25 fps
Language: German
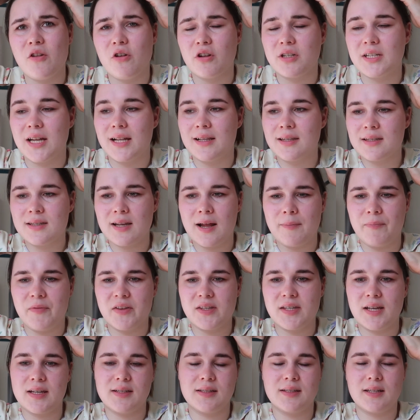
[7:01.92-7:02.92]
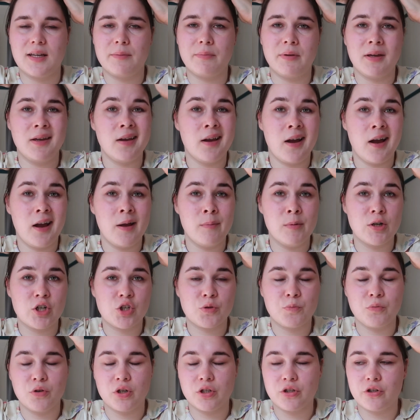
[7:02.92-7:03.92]
noch tanzen habe. Das heißt, ich habe eh einmal
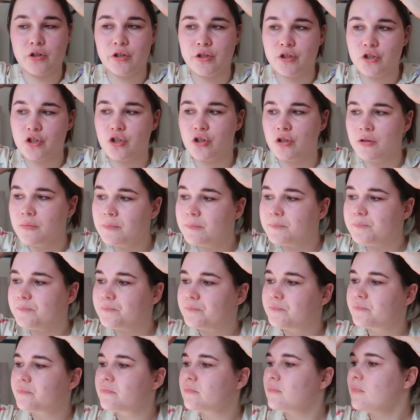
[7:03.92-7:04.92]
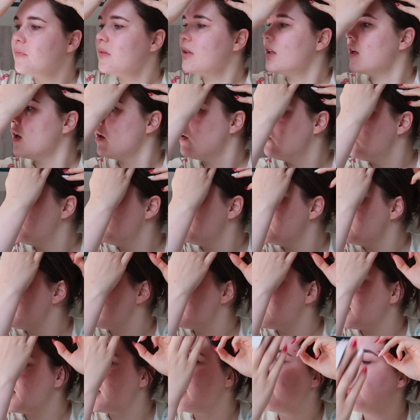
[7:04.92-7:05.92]
Sport heute schon
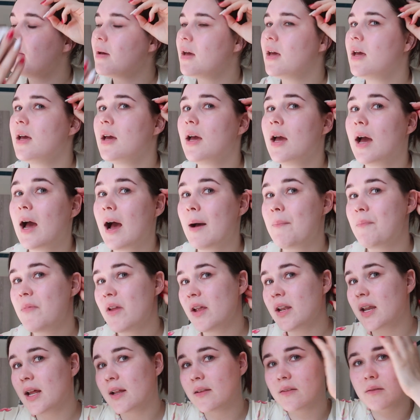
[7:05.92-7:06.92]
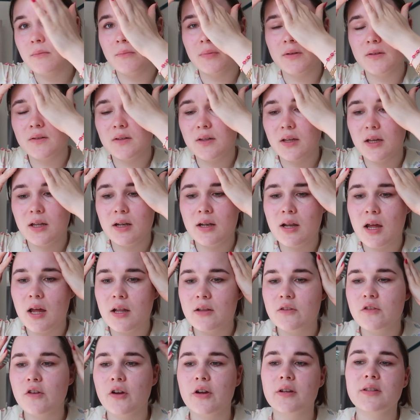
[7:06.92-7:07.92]
und ähm, habe dann jetzt ein bisschen
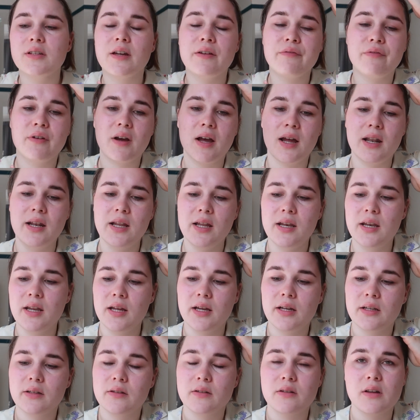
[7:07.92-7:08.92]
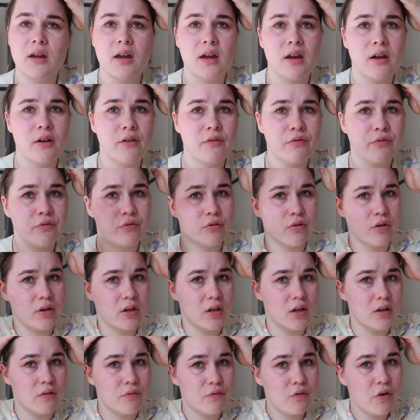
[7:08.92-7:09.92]
Zeugs einfach erledigt äh, für
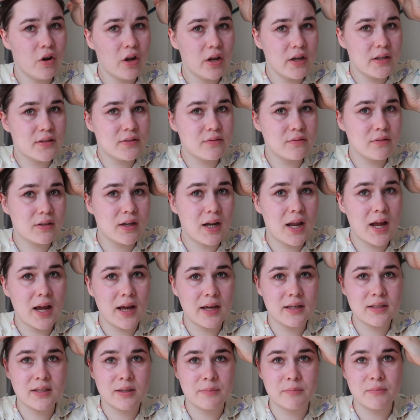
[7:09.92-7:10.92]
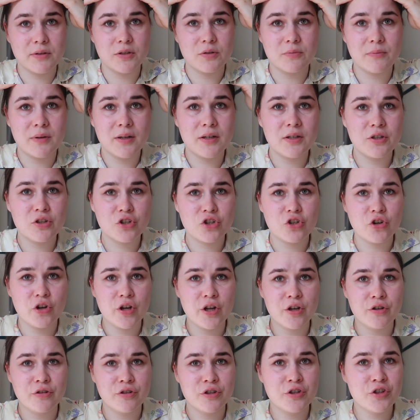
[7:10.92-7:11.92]
die Vorlesung gleich. Habe mich um meine
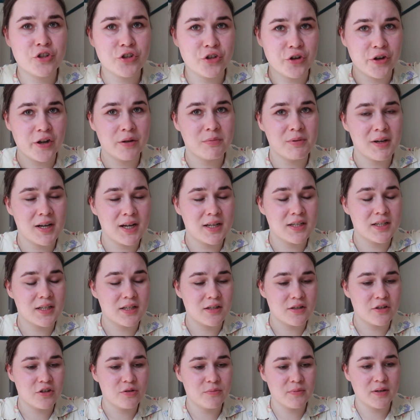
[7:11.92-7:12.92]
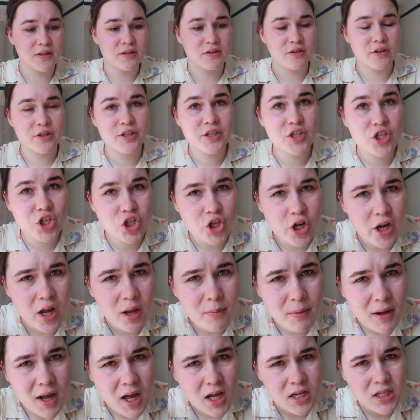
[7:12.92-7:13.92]
Steuern und einen Steuerberater gekümmert und einen
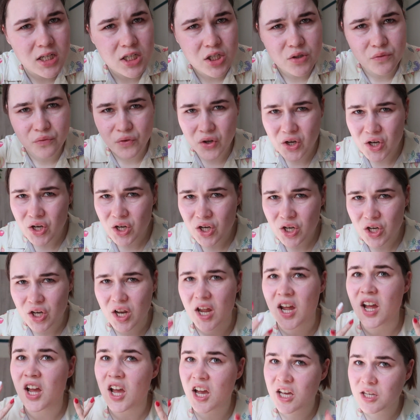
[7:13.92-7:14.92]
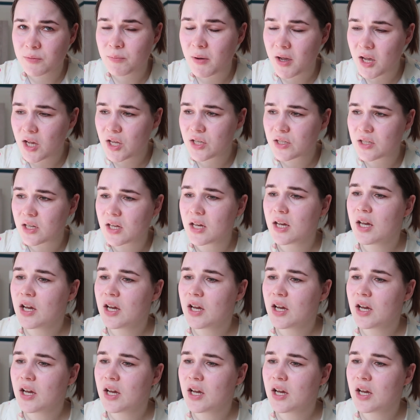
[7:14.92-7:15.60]
Steuerberater zu finden, der erreichbar ist